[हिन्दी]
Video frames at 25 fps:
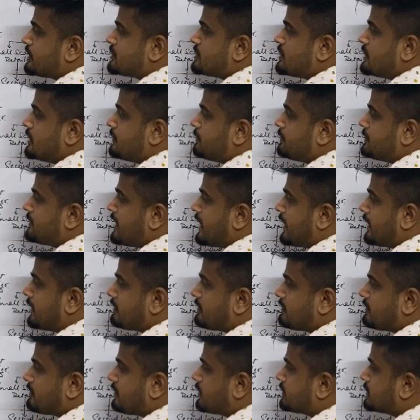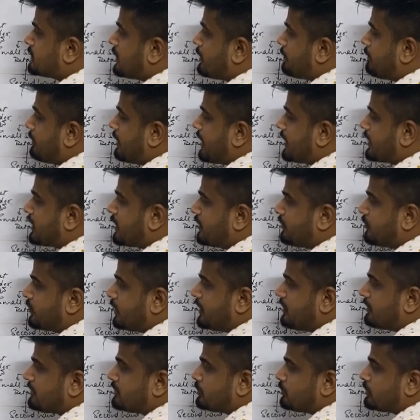चीप जैक्स अच्छा मार्केट
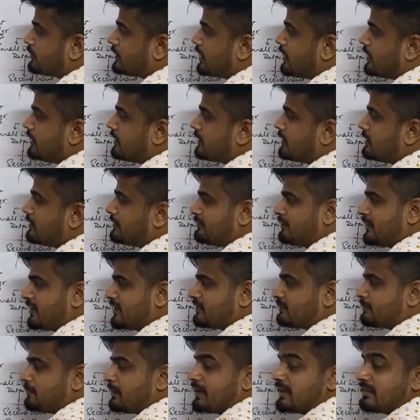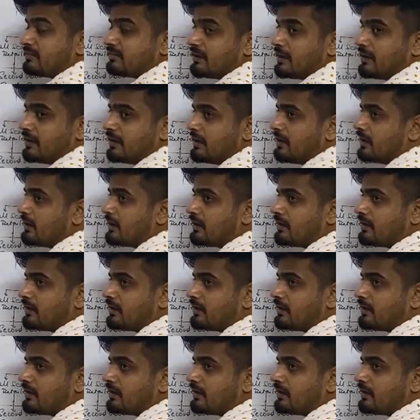ट्रेडर्स होते हैं इनकी फिक्स प्लेस है